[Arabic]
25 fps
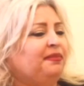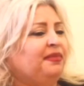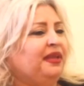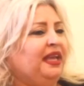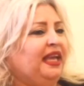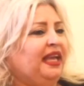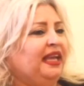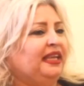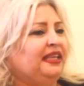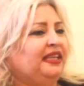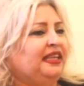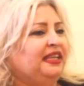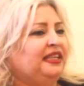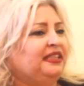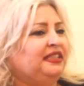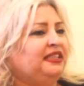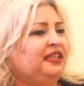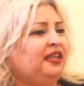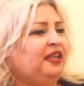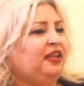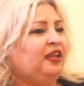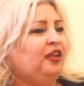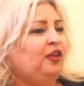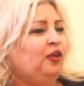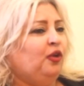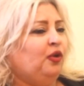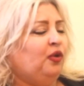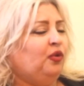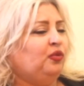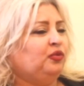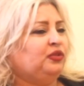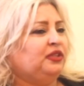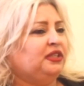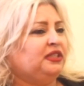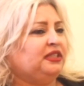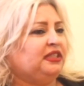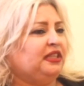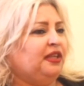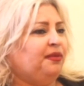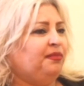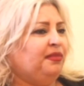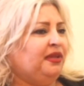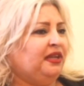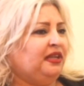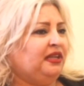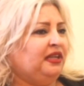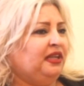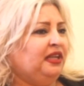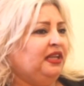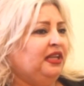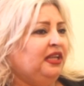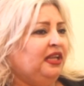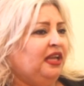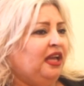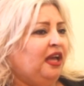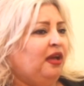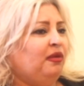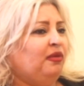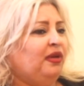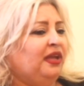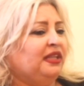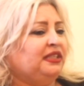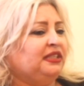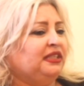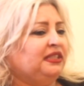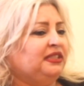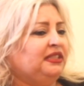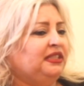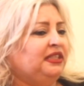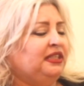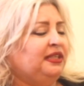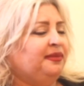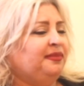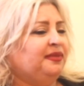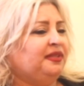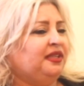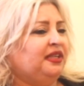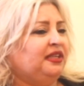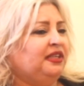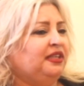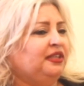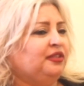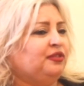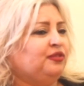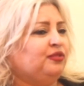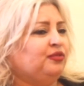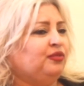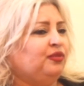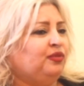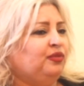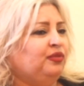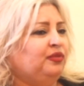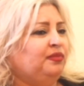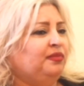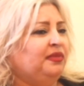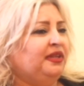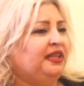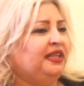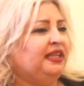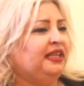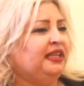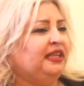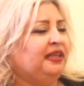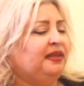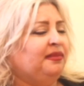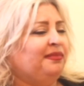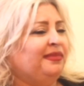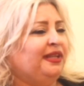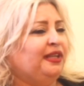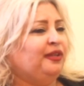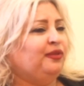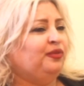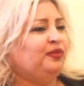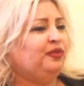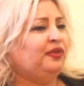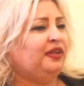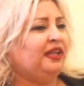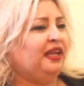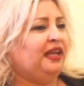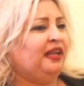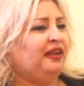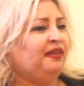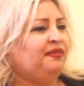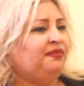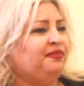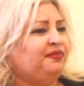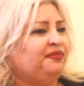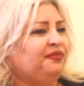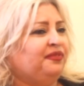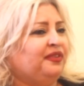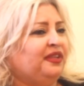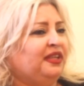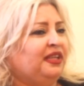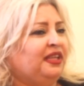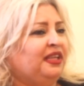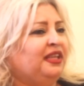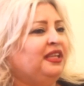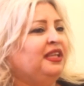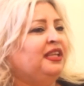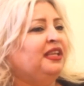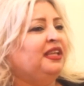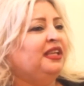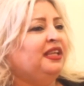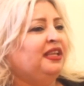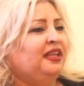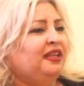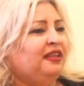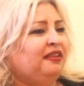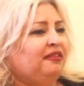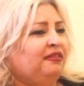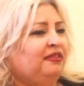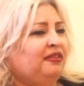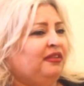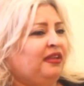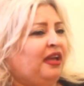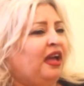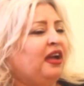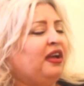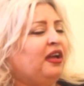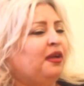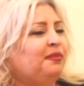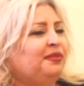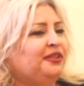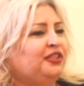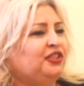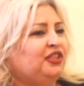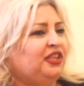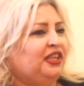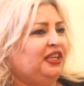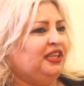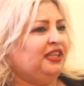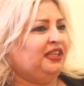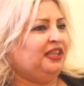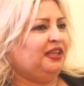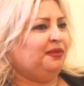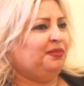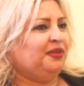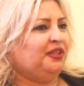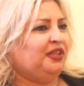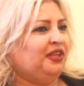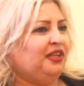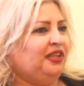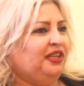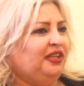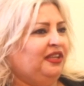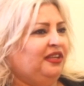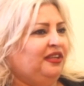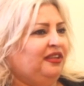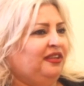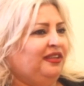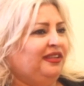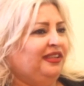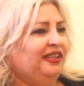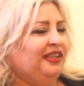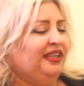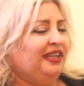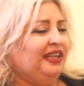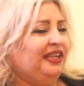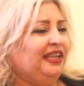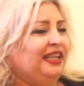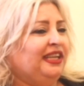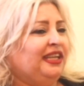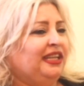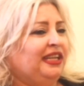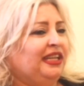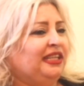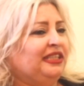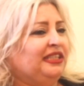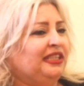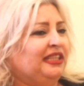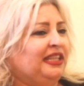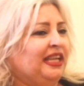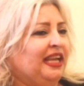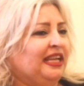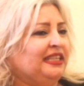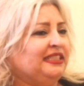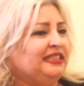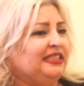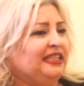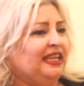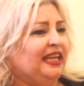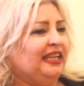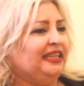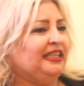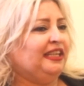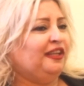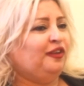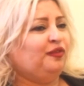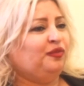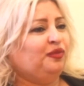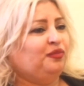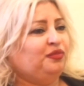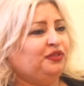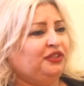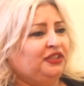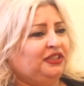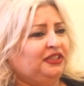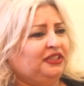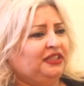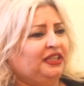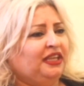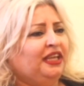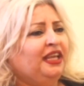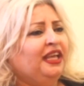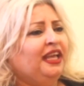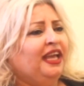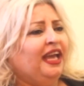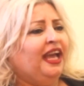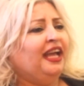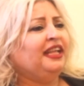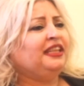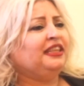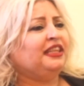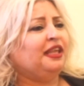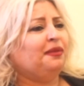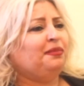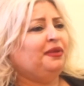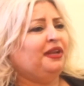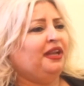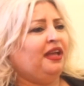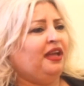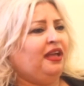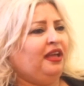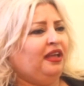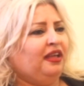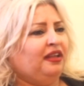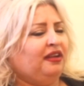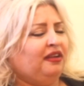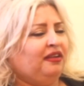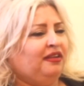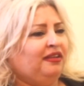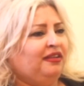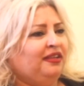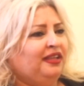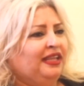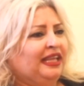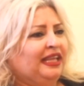بحياتك وتستمري اوقات كثيره بطريق الصعود بنلاقي مليون الف آه، عقبة شائكة بطريقنا لكن أنت دعستي على الكل ومشيتي حتى بالأحرى